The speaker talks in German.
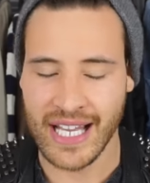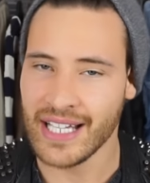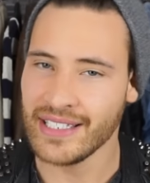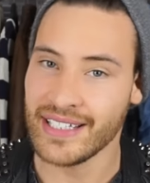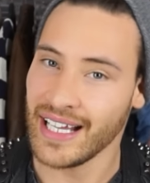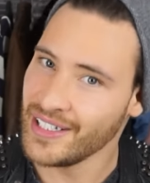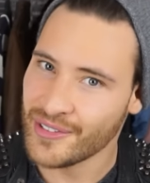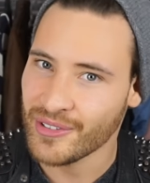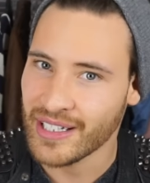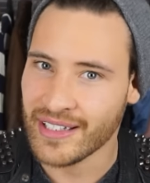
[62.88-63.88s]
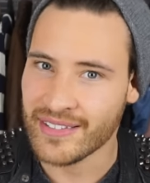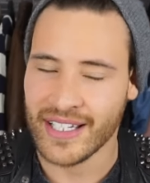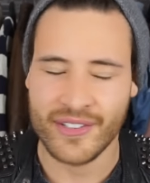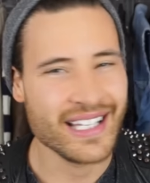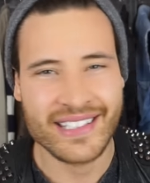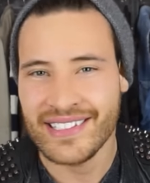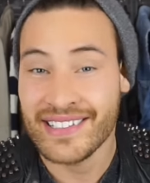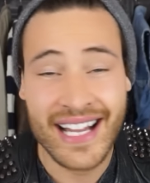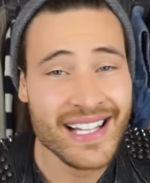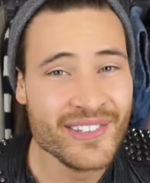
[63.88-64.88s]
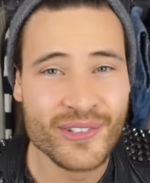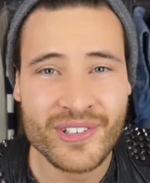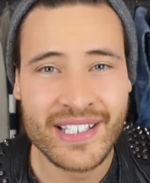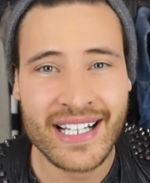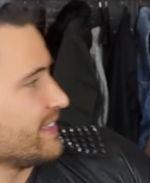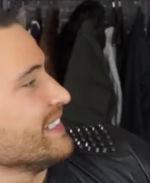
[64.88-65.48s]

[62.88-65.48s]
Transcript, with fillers: gar nicht allzu langer Zeit, ah, nicht allzu lang,